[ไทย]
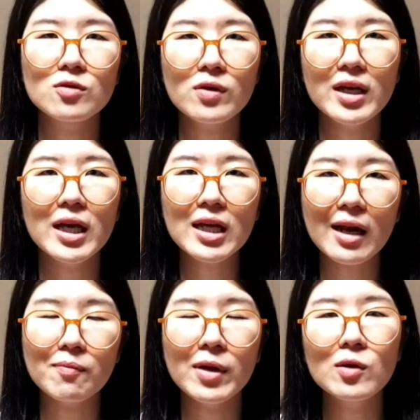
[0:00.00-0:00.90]
ของตัวเองให้ก
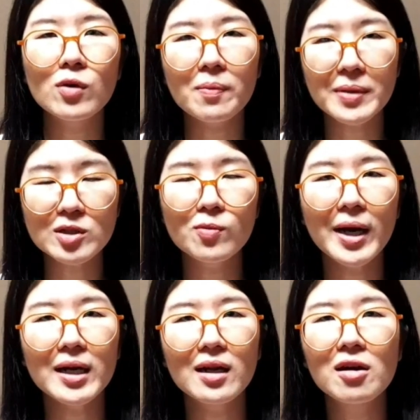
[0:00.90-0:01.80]
ลับมาอยู่กับปัจจุ
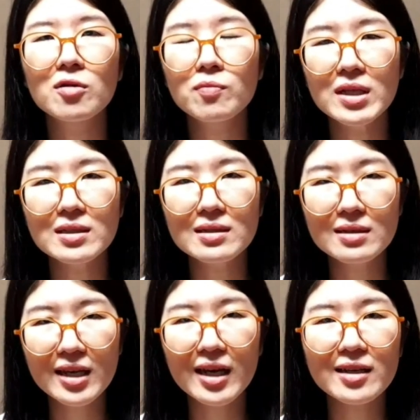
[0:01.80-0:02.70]
บันมีชื่อ
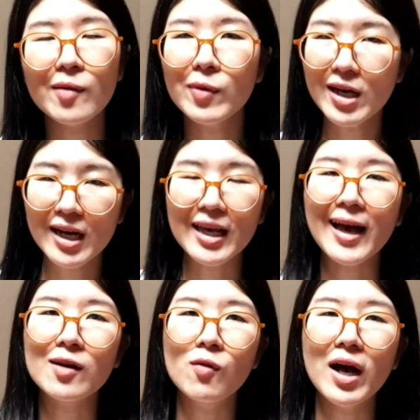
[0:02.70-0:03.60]
เรียกอย่างเป็นทาง
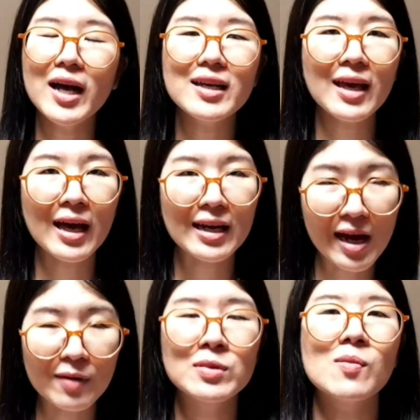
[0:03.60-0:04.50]
การว่าการ
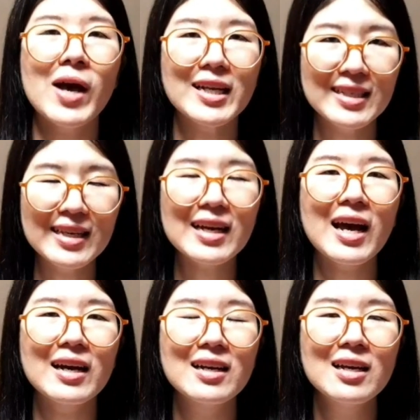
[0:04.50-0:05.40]
ทำสมาธิ
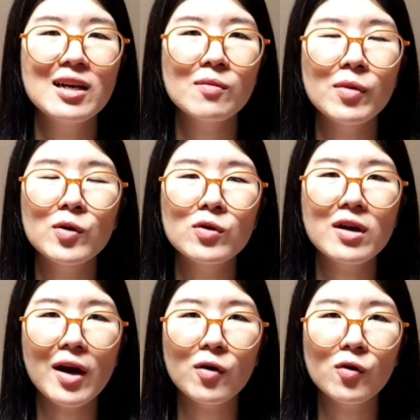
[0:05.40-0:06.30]
ค่ะมนุษย์
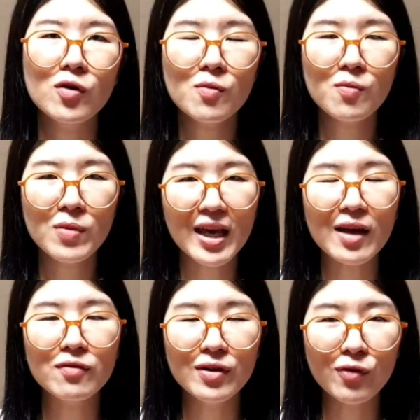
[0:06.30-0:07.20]
เรามีกา
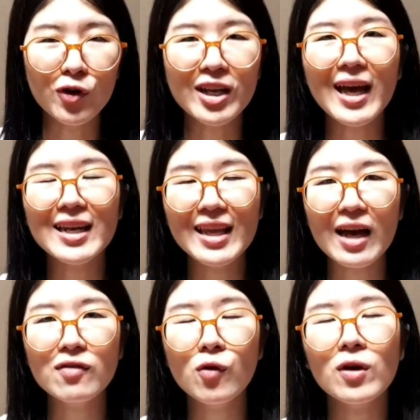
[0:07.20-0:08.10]
รฝึกฝนการย้า
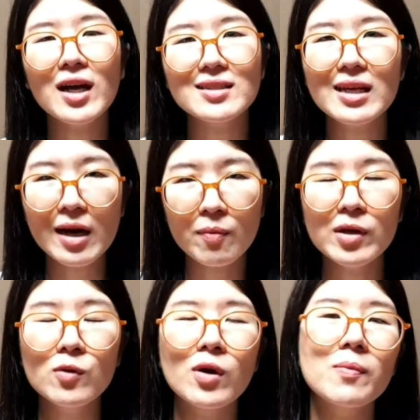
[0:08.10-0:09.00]
ยโฟกัสให้กลับ
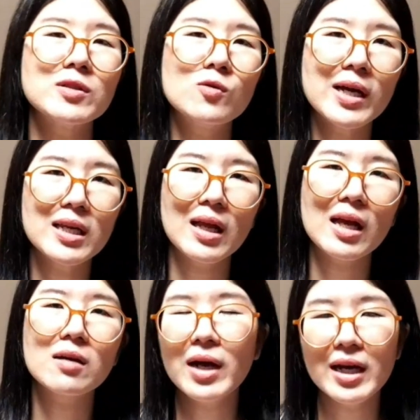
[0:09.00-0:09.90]
มาอยู่กับปัจจุบันอย่าง
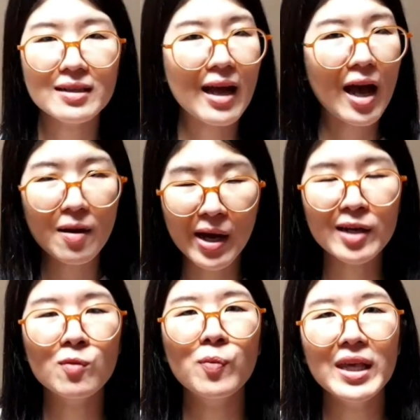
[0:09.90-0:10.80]
เงี้ยมา ห้าพั
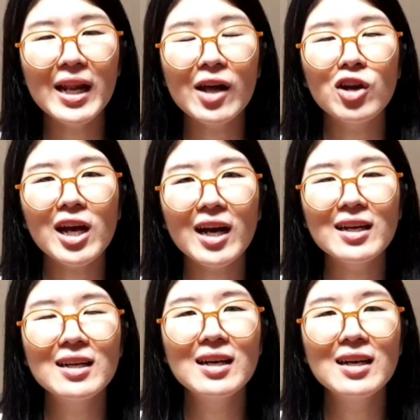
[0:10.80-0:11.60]
น ปีแล้วนะคะ